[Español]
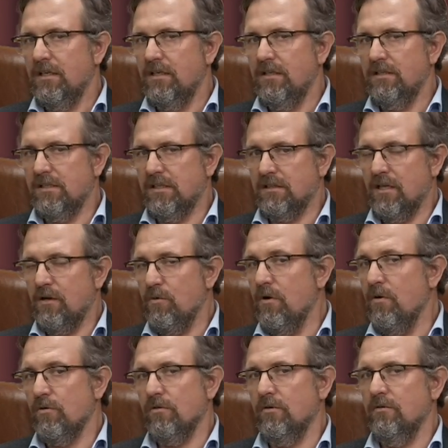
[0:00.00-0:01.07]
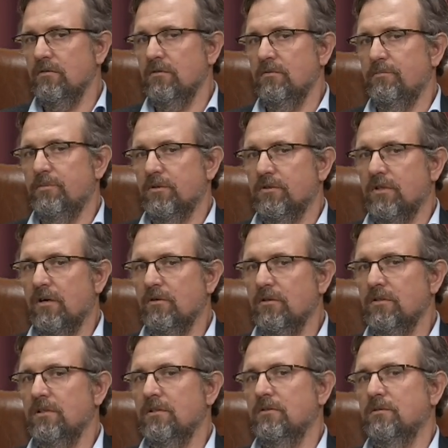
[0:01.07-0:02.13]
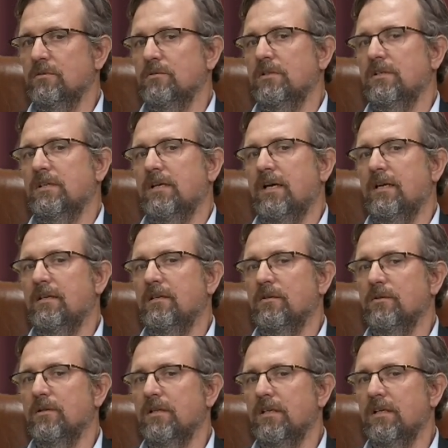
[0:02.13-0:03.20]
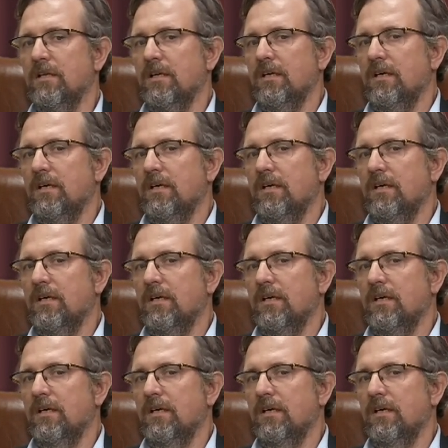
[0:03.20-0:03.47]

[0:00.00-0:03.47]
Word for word: Y es juega un rol protagónico, eh, ahí es donde...